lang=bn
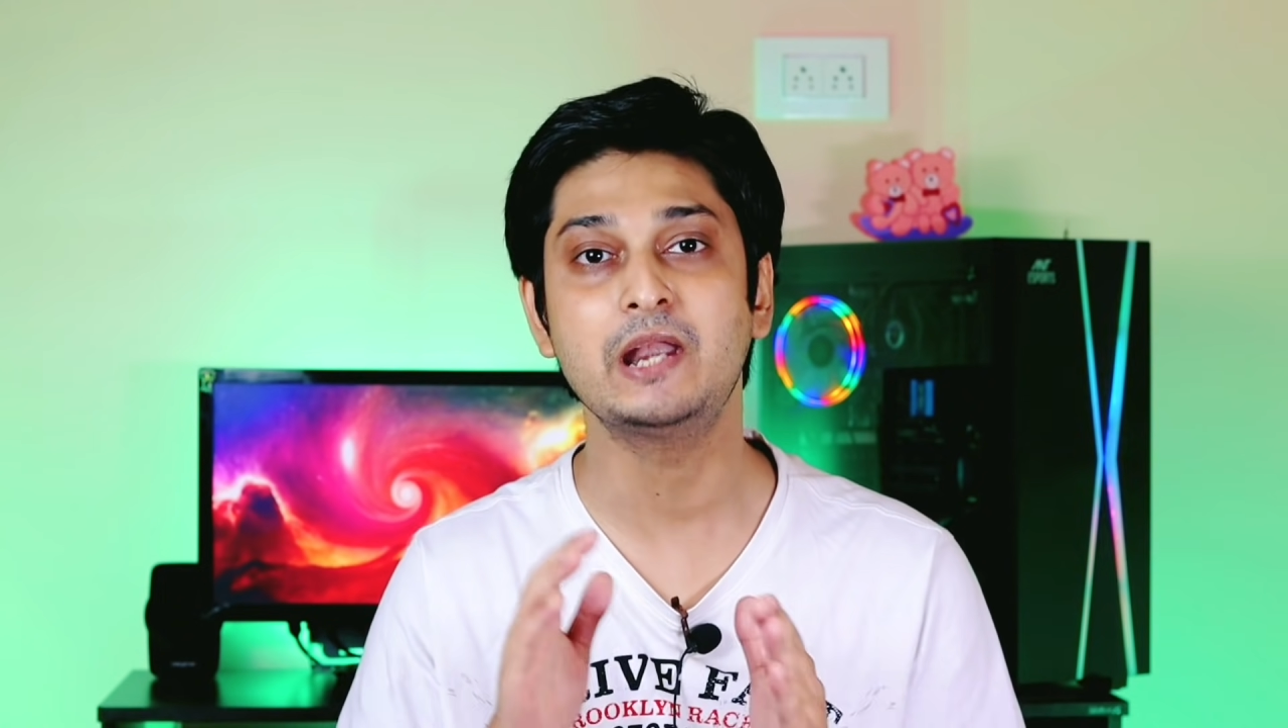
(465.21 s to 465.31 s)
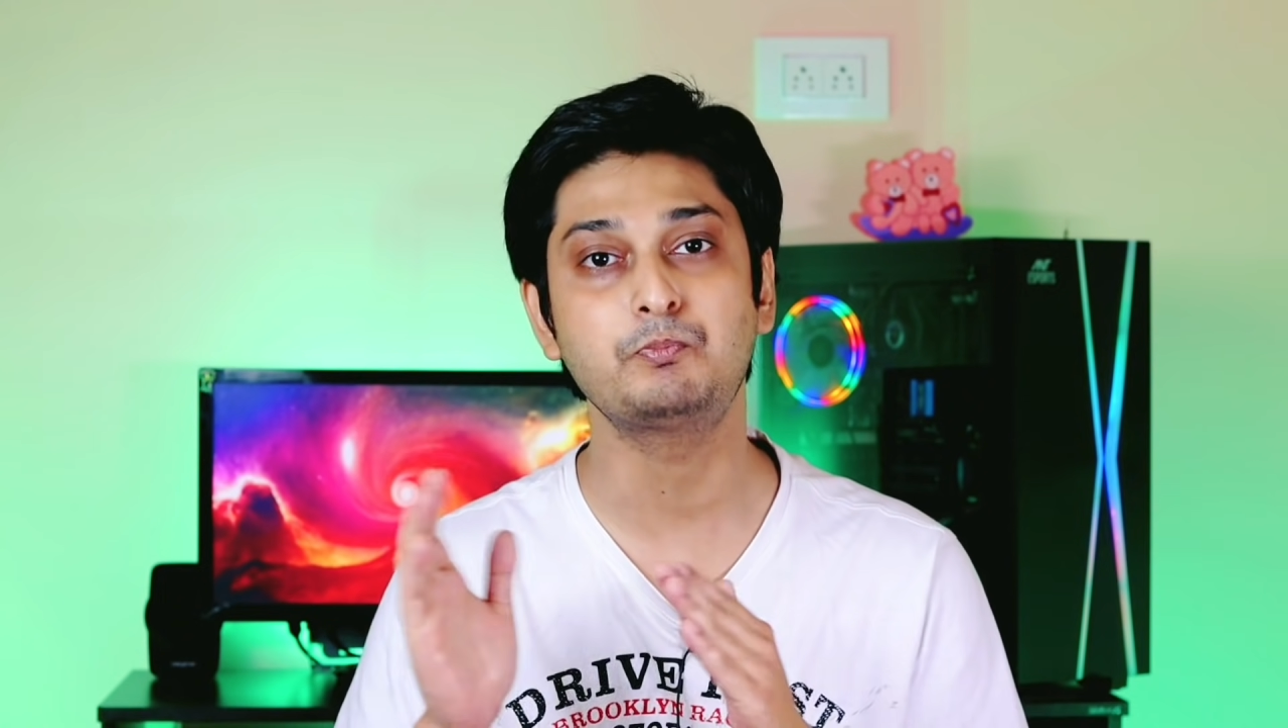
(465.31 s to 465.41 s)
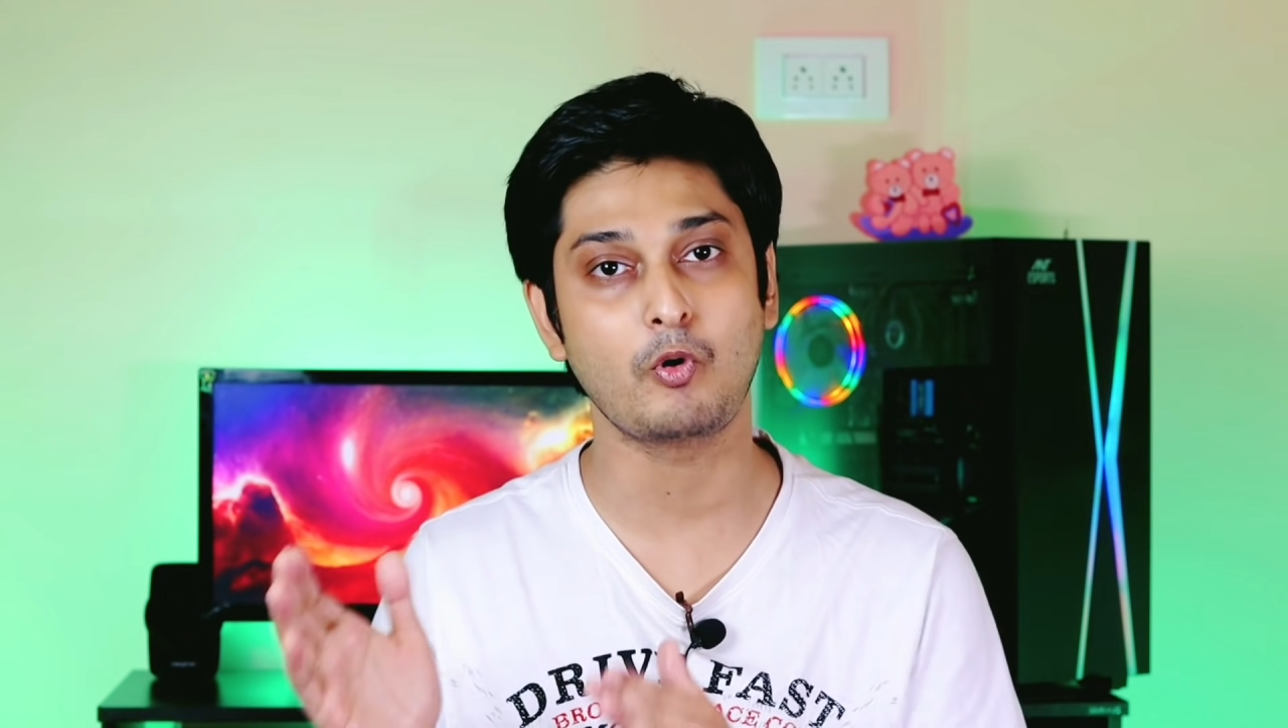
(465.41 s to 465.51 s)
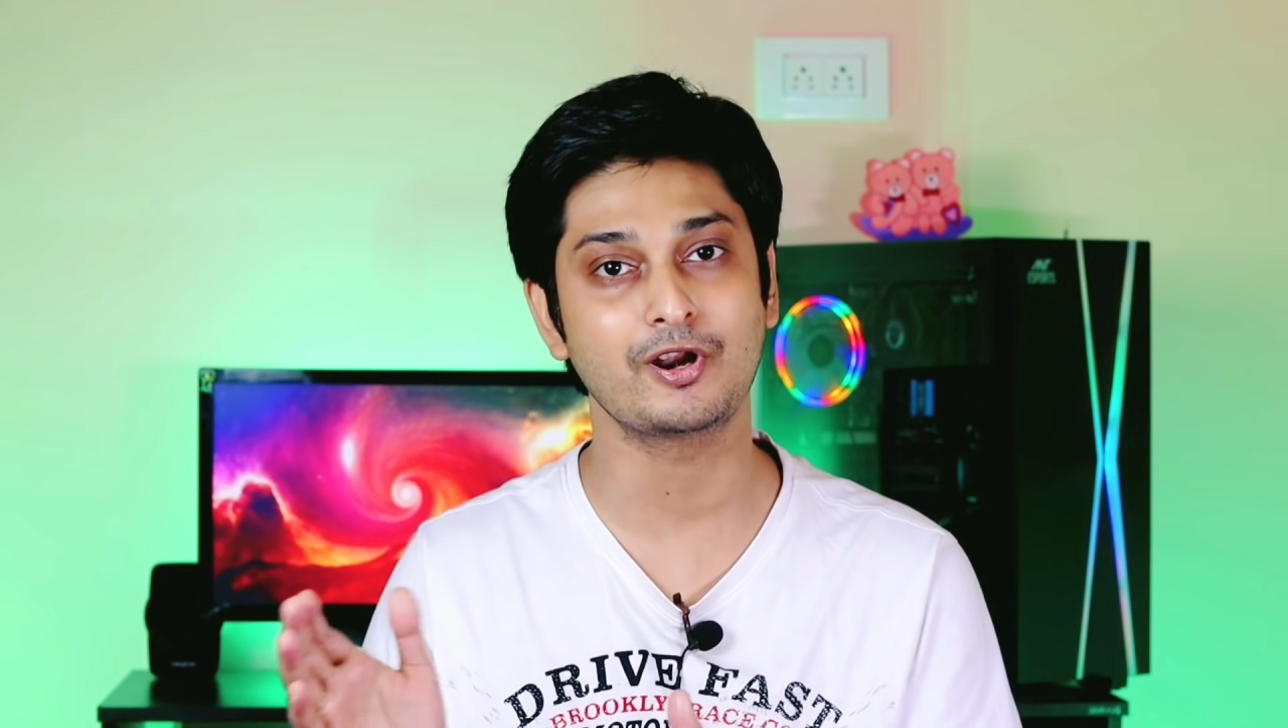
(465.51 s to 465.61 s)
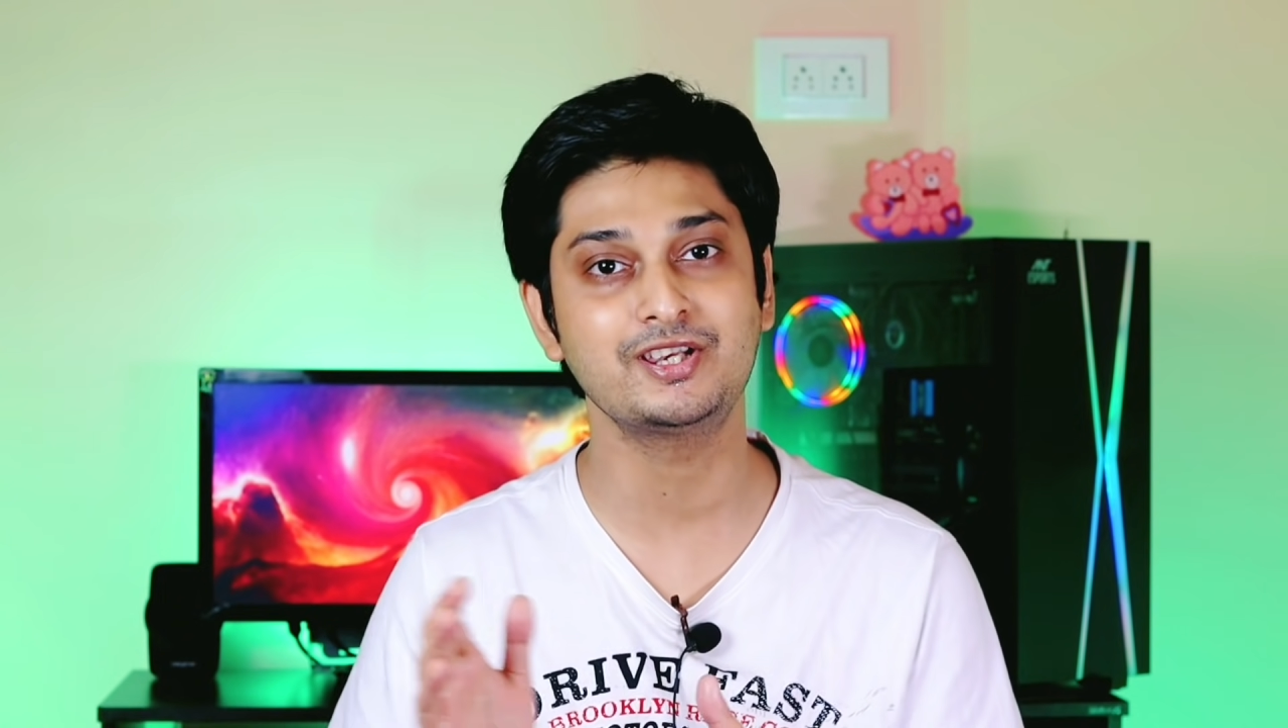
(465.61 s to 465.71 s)

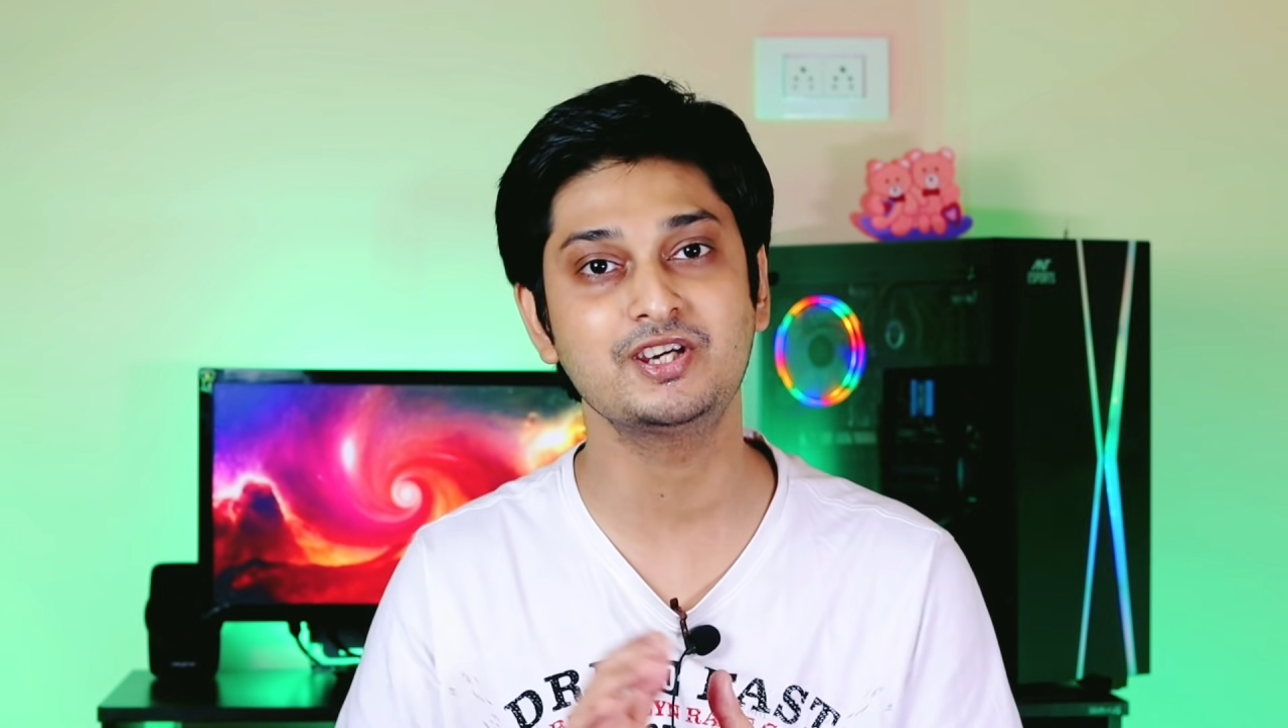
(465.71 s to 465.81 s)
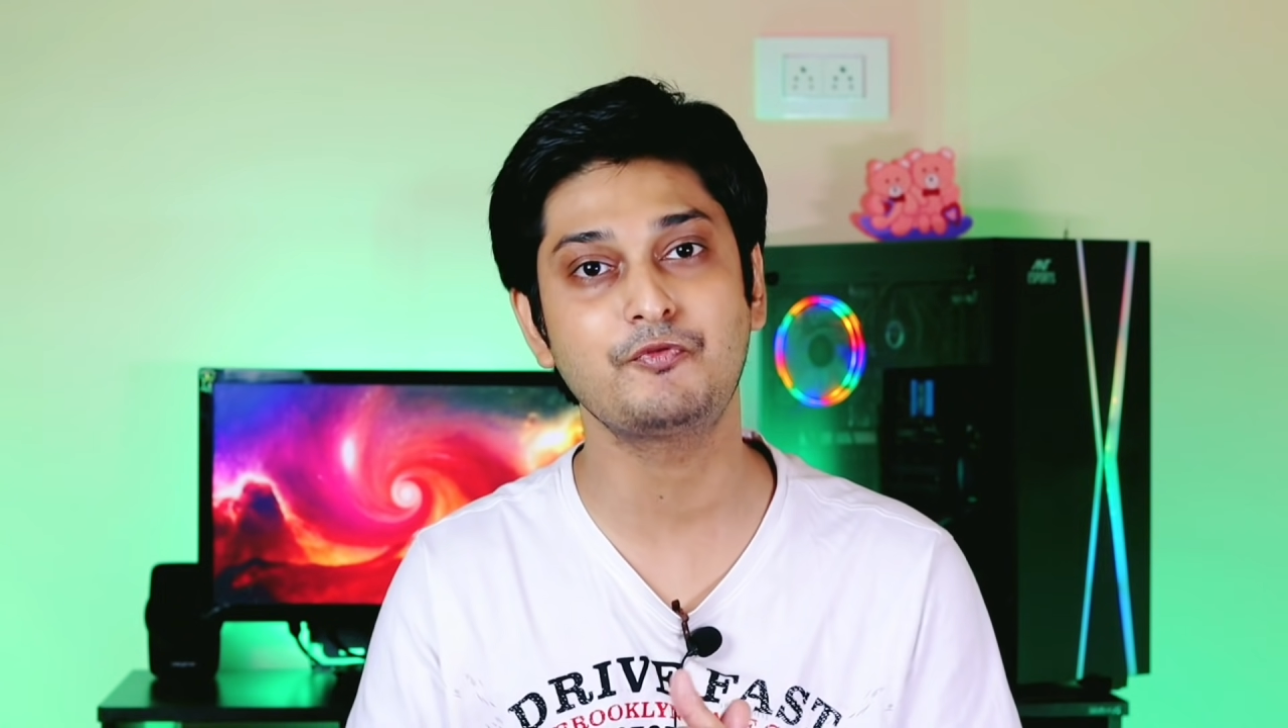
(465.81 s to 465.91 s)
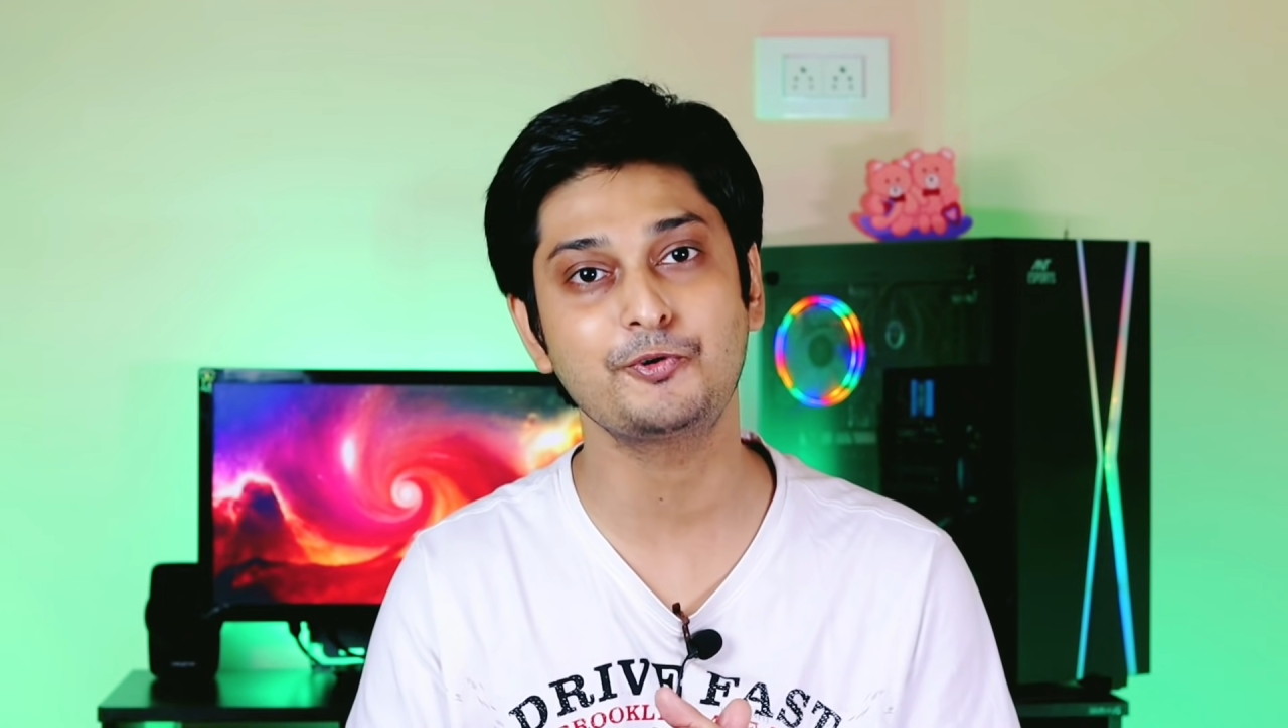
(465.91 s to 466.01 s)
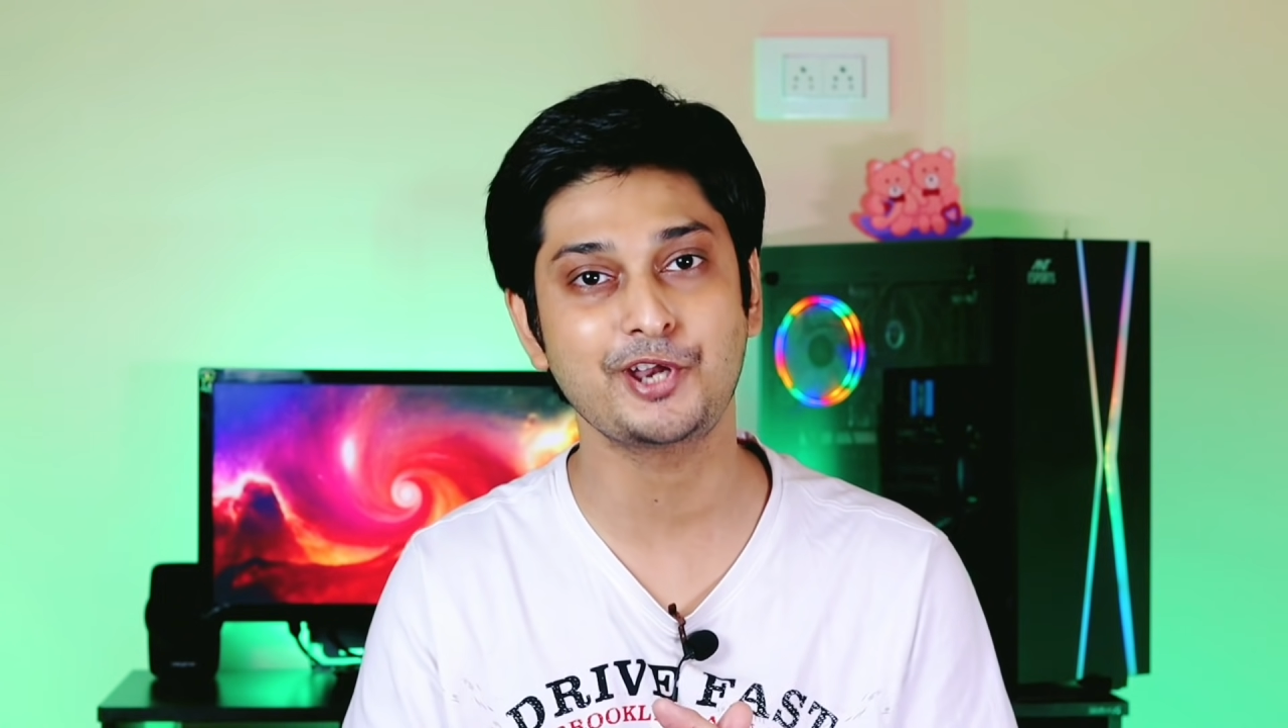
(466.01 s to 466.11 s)
এর পরের যে